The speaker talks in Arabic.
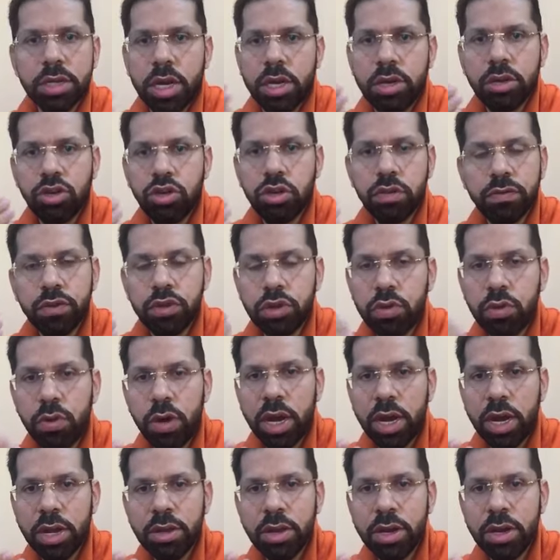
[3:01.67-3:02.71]
يعني شوف شنو
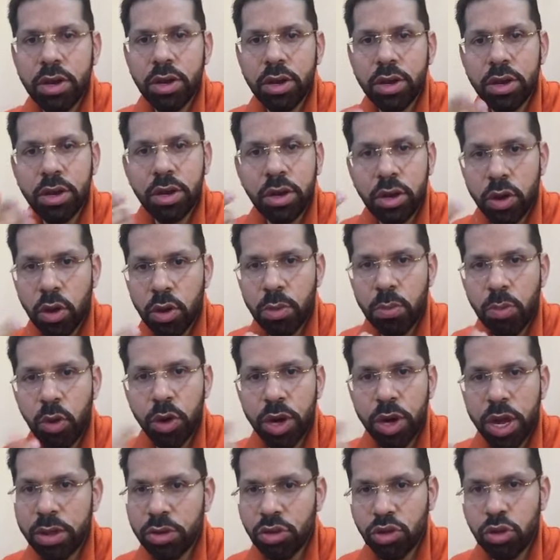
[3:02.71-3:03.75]
عاد
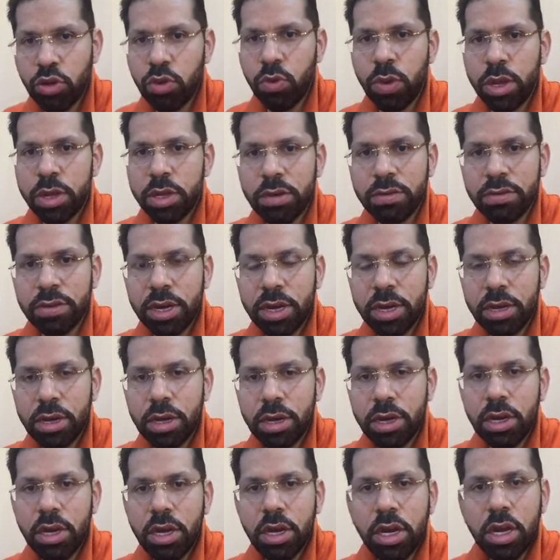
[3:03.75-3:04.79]
الهرمون هذا شنو وظيفته
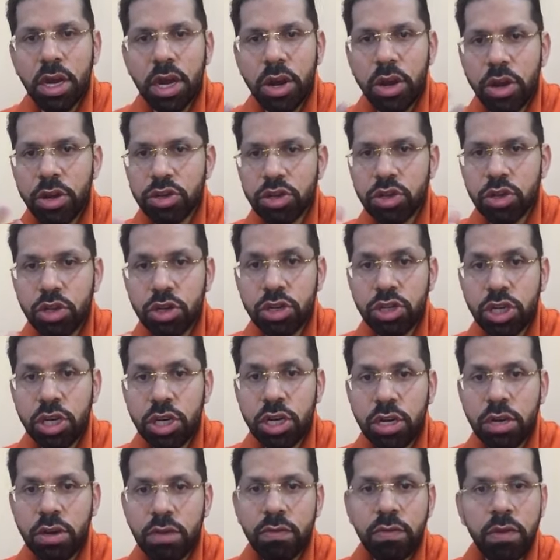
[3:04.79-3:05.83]

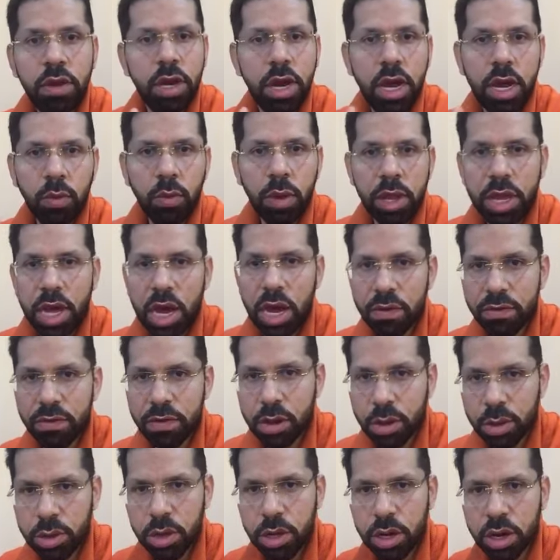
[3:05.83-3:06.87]
الاستروجين في له وظائف
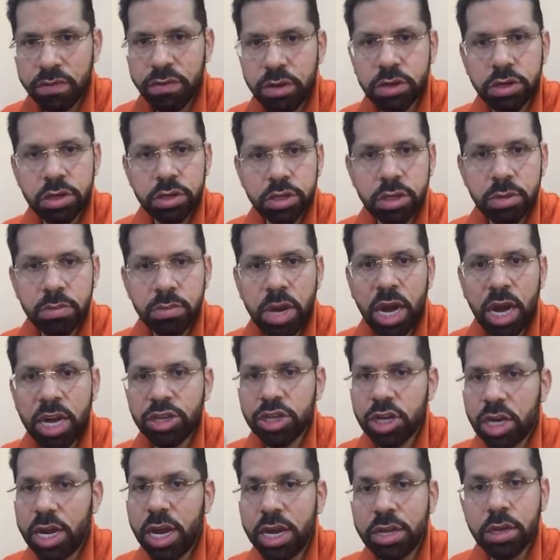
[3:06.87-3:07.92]
كثيره في الجسم
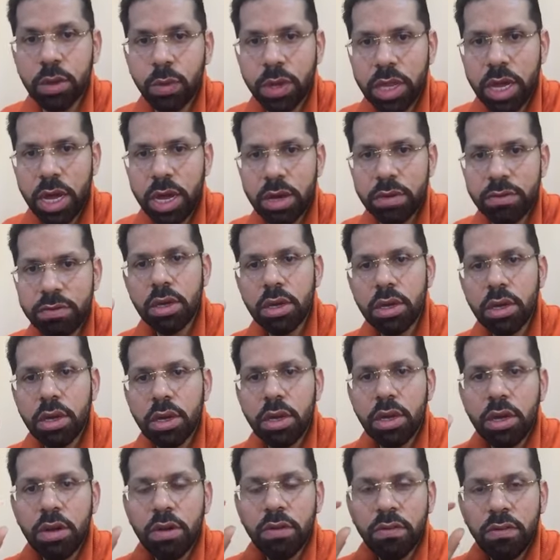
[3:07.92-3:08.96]
عشرات الوظائف
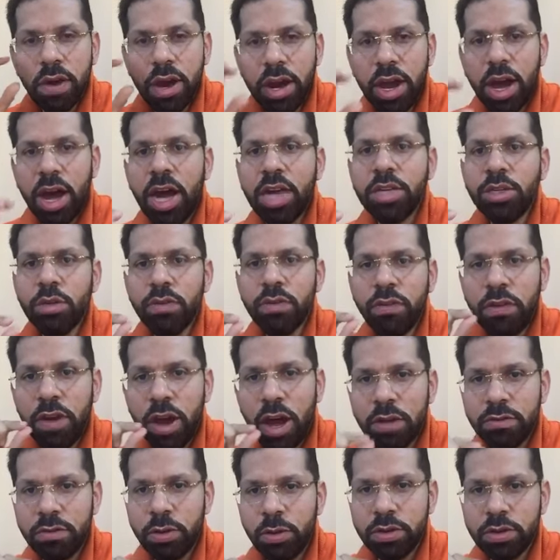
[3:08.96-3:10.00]

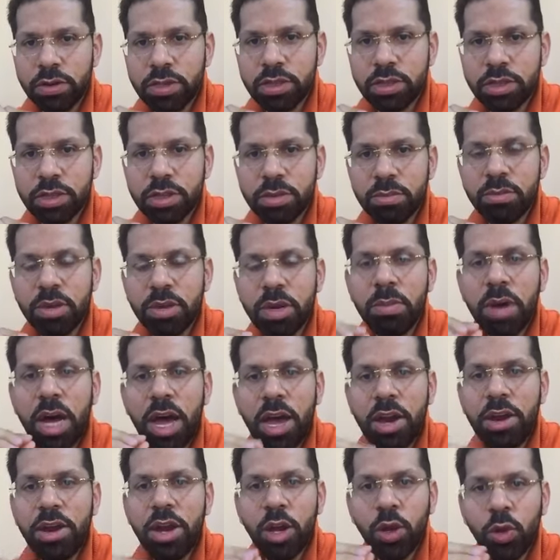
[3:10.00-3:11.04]
فالايزوفلافونز بما
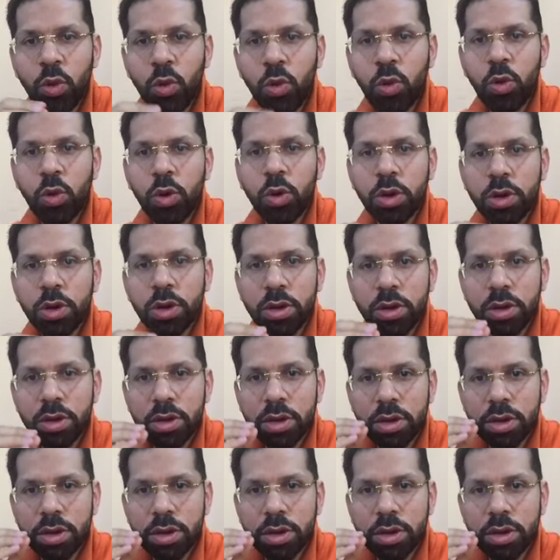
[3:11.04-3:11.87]
انه يدور